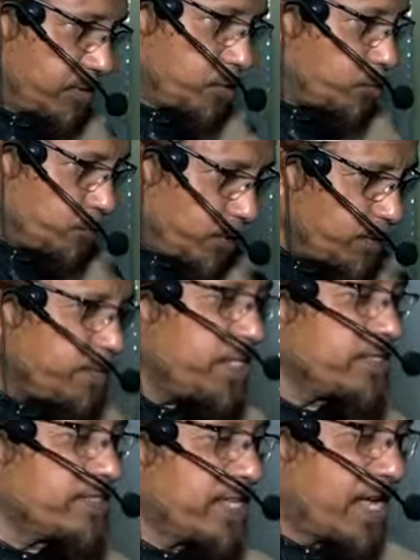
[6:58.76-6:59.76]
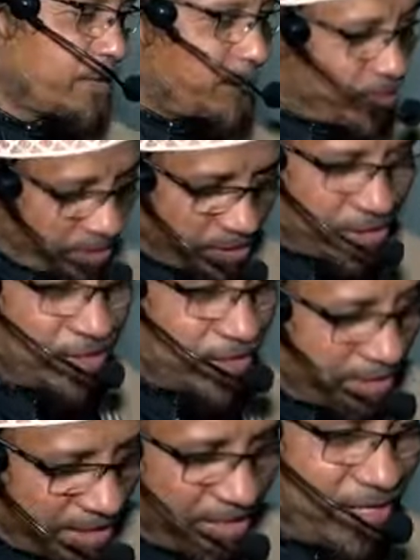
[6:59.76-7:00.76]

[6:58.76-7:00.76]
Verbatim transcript: যে শুধু ইবলিস না ইবলিসের সাথে